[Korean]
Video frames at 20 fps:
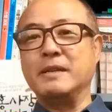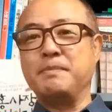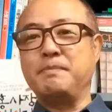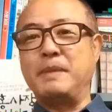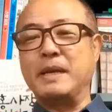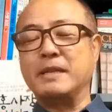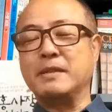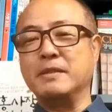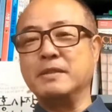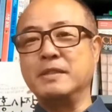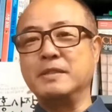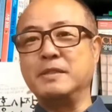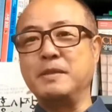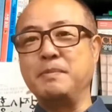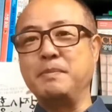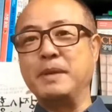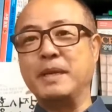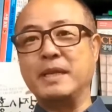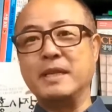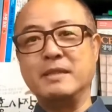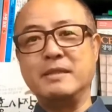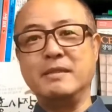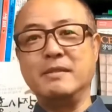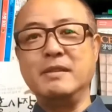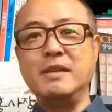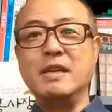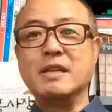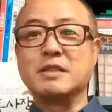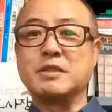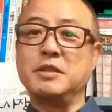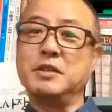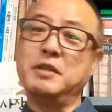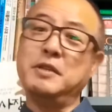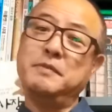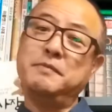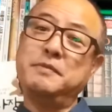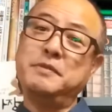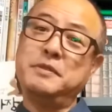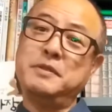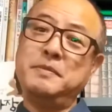박경신 선배께서
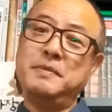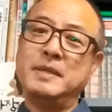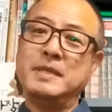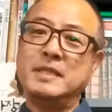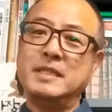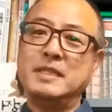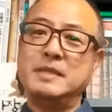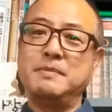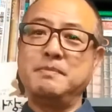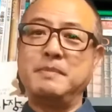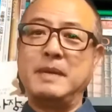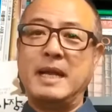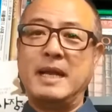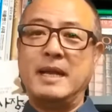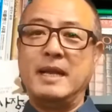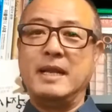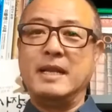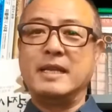저희 푸트맥스 신발,